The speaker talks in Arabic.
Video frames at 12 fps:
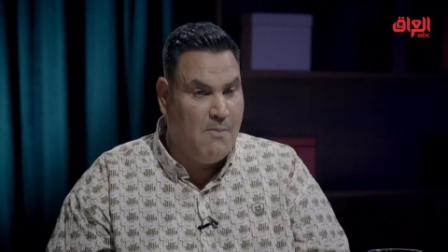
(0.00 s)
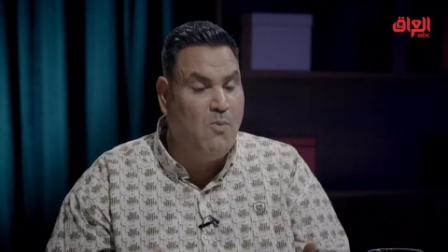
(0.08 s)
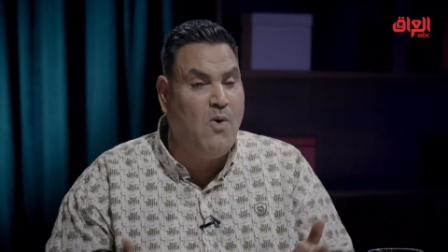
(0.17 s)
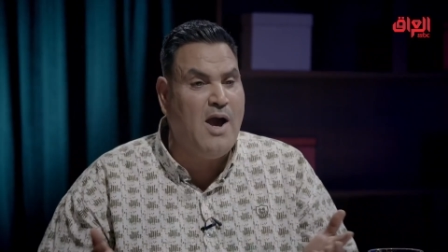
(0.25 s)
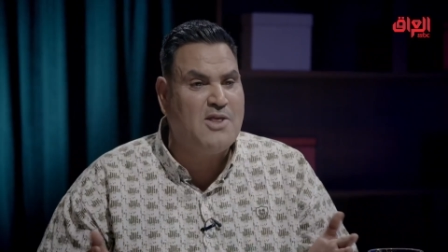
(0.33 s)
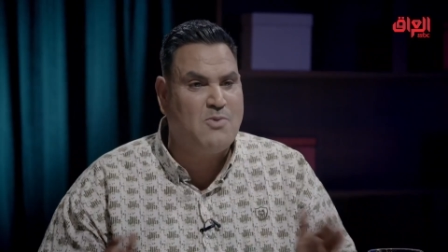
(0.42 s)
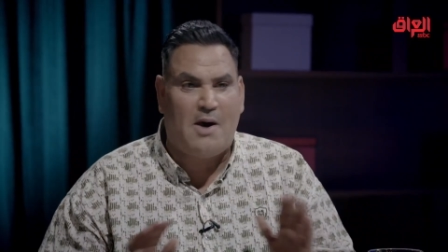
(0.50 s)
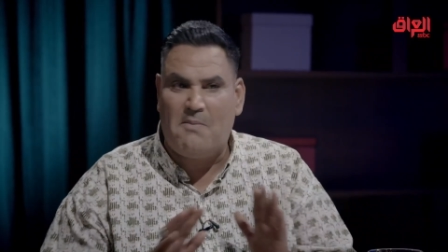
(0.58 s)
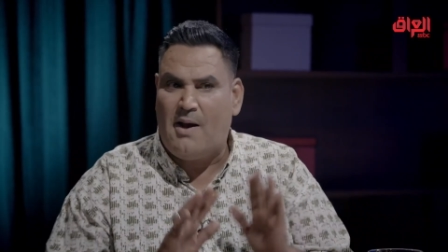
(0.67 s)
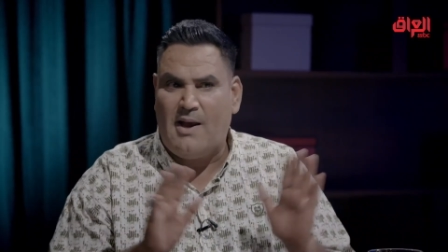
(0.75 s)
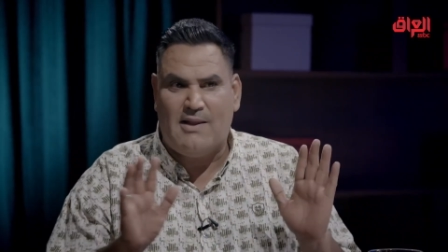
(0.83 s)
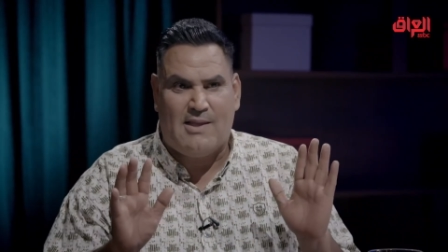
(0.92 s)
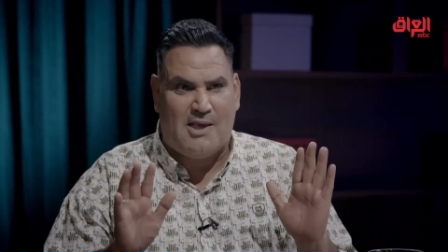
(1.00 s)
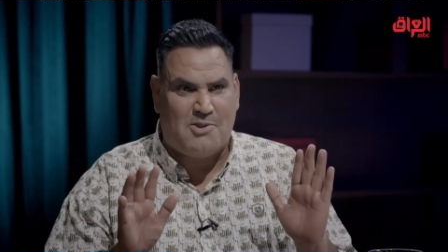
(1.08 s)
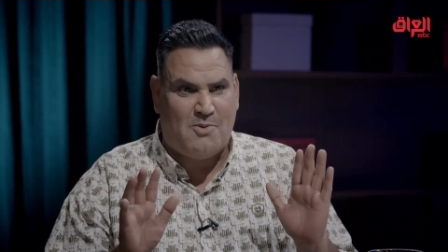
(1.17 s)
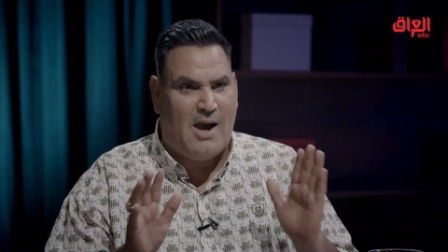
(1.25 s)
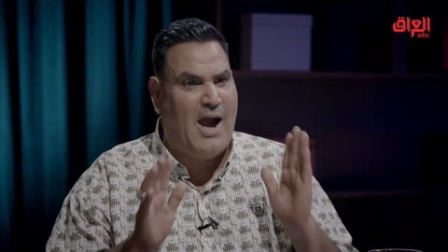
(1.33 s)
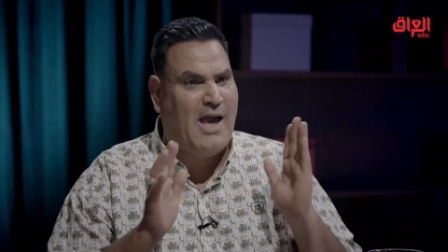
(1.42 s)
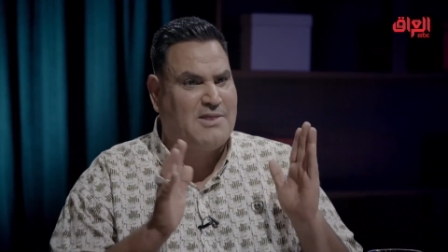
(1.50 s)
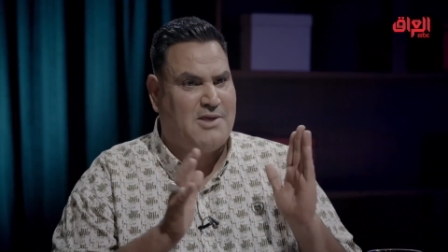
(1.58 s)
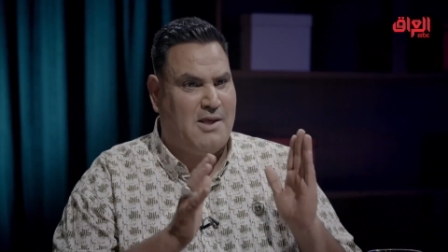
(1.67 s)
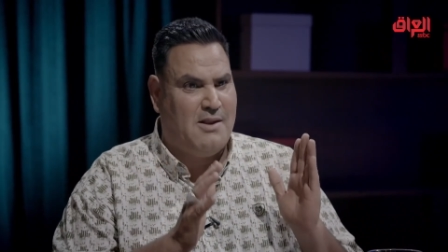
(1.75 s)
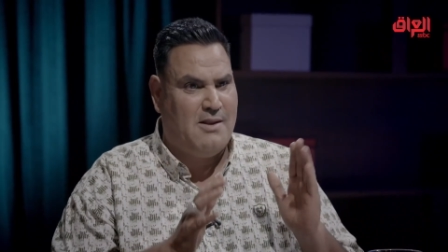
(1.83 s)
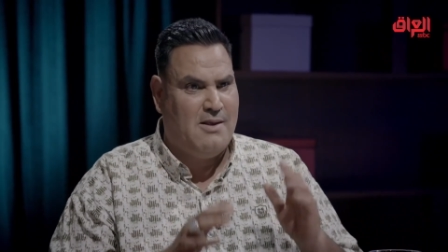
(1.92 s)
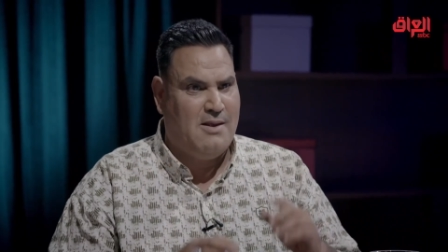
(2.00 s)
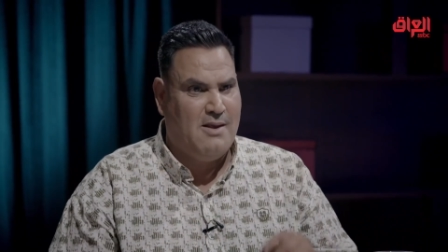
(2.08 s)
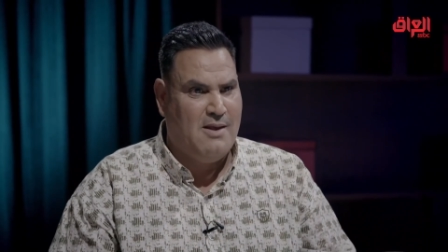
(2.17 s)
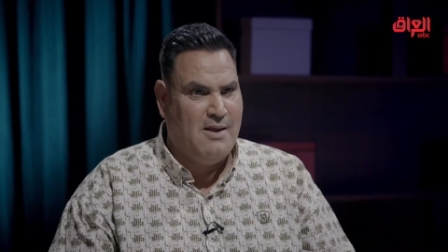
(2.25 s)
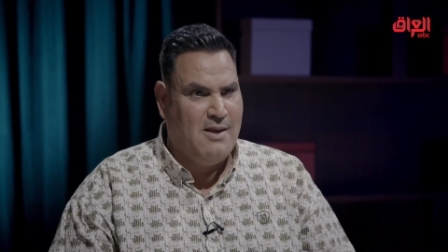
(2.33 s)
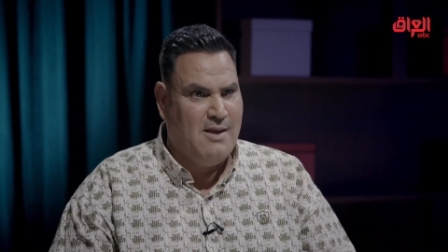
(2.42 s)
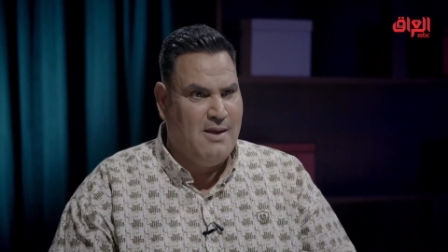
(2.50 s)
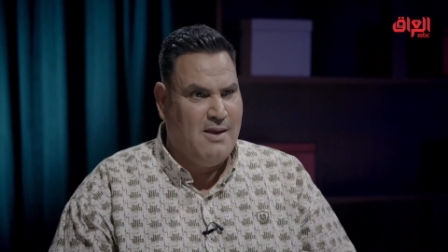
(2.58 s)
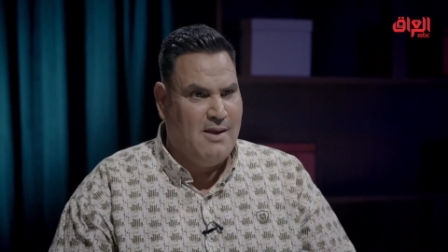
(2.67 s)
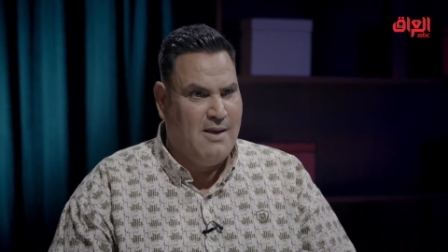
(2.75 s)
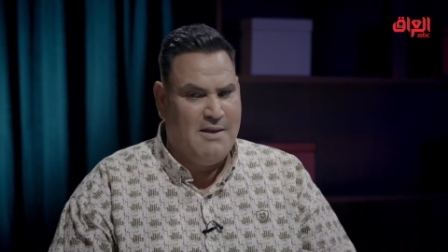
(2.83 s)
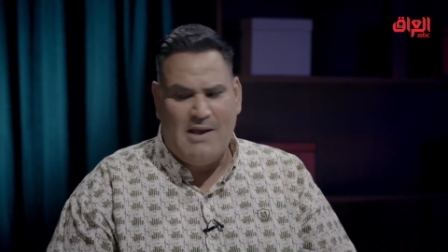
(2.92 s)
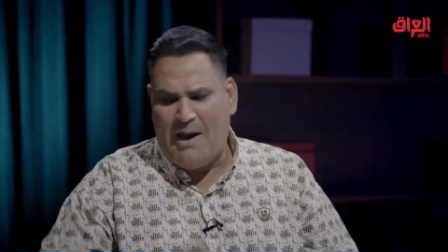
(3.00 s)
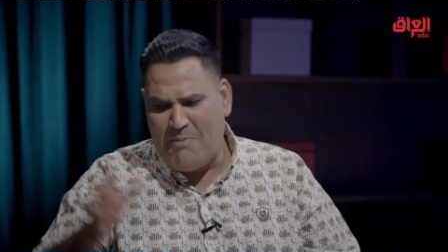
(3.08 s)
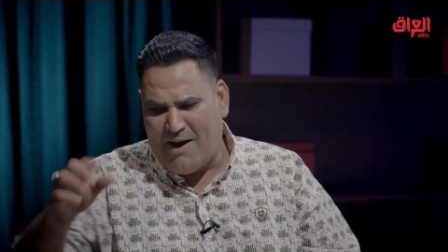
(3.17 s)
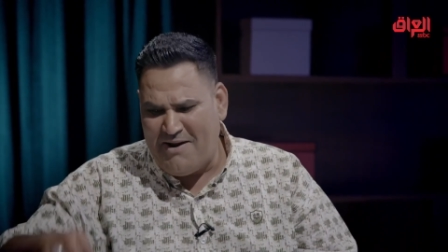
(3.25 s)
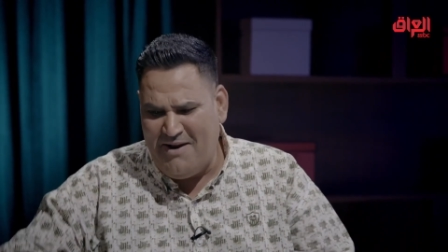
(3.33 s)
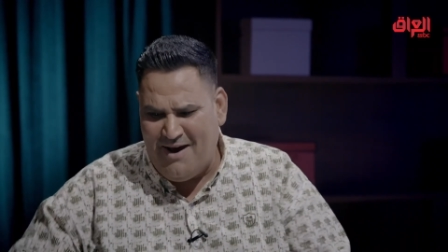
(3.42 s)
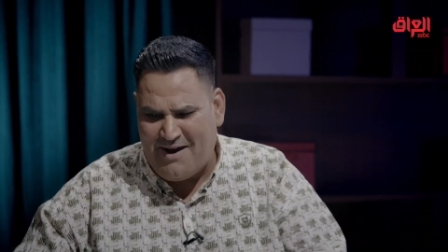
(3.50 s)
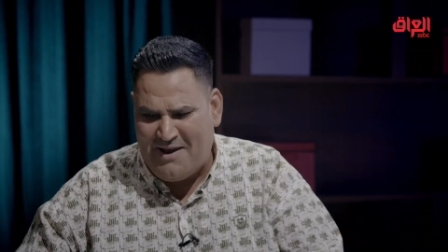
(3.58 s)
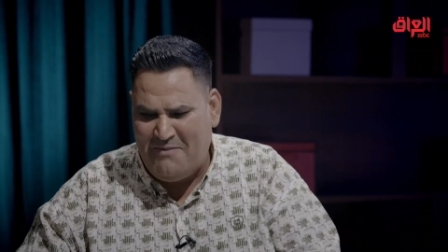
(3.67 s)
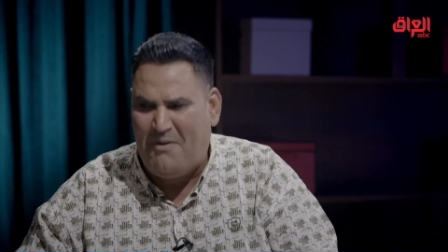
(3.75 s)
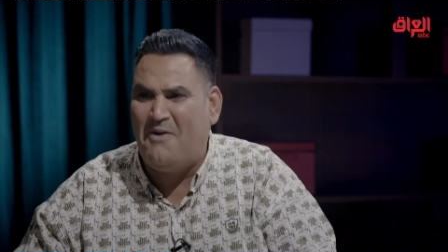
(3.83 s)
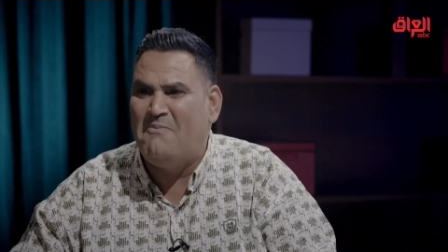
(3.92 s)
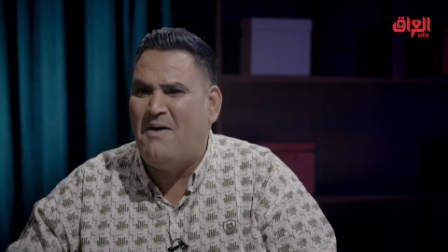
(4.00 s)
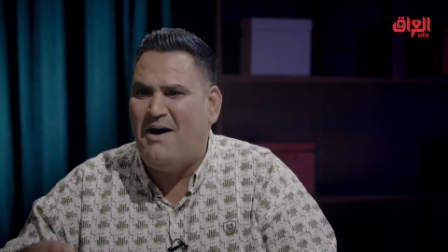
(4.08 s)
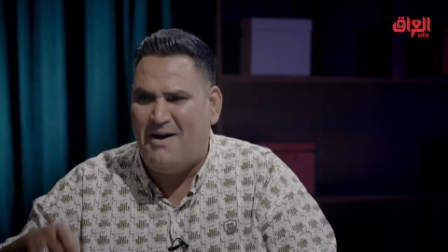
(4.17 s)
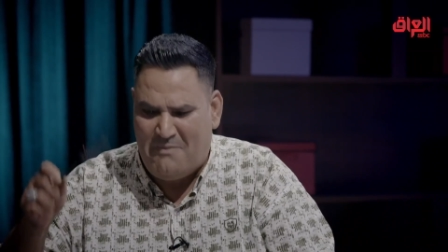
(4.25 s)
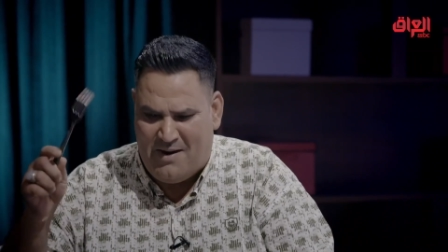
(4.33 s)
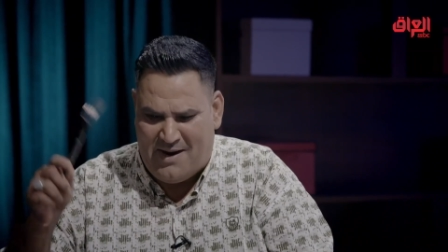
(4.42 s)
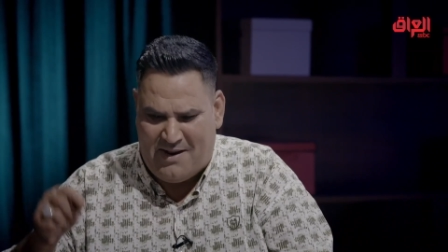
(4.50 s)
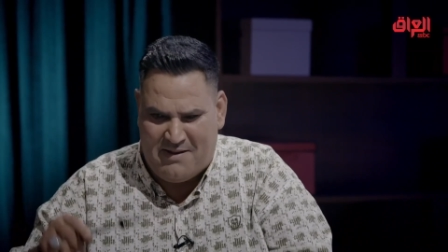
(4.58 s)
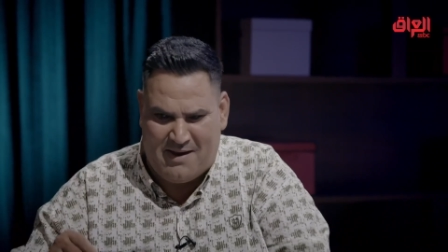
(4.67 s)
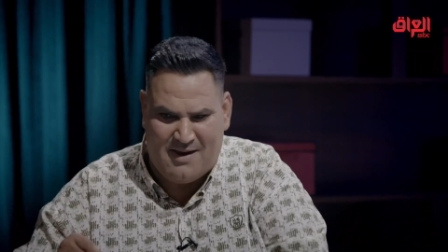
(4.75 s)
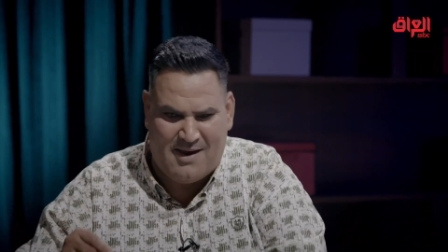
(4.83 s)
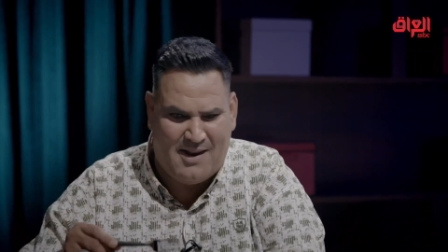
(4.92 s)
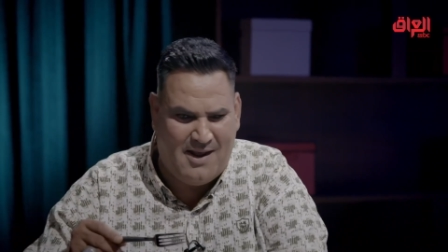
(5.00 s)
مو اسوء انا ما قلت اسوء والمنتج هو اللي يابا خلناك ما ما اريد سمعت